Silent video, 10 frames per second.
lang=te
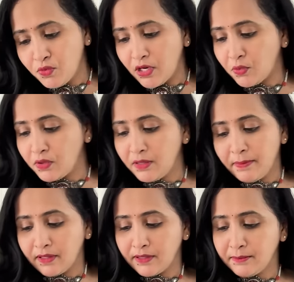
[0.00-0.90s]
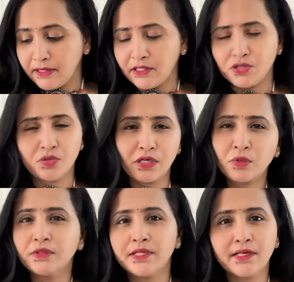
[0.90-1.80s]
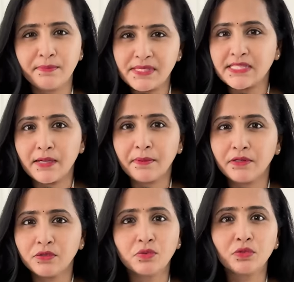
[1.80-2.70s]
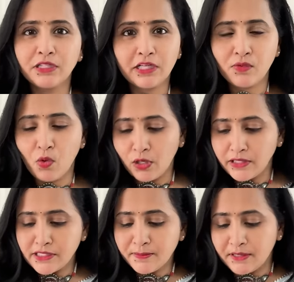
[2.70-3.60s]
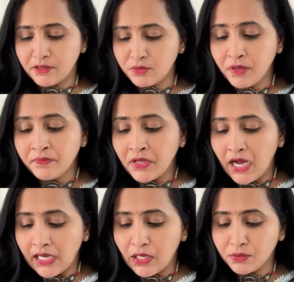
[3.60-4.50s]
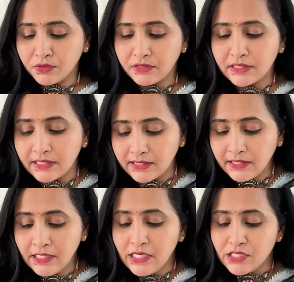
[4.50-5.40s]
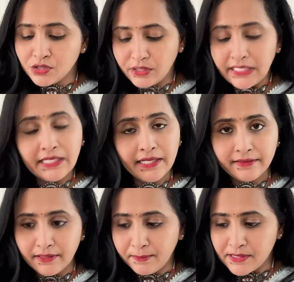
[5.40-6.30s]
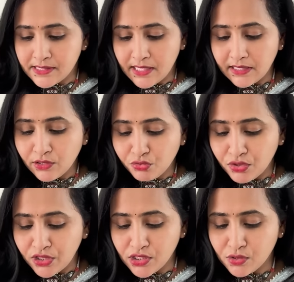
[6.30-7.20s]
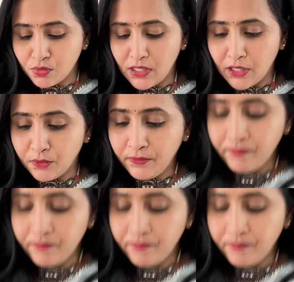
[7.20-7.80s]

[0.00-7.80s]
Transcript: అని అనుకుంటే పక్కన పెట్టచ్చు అంటే కొందరికి పిస్తా పడదు కొందరికి వాల్నట్స్ పడదు అలా ఉంటుంది కదా సో నేనైతే ప్రస్తుతానికి త్రీ తీసుకున్నాను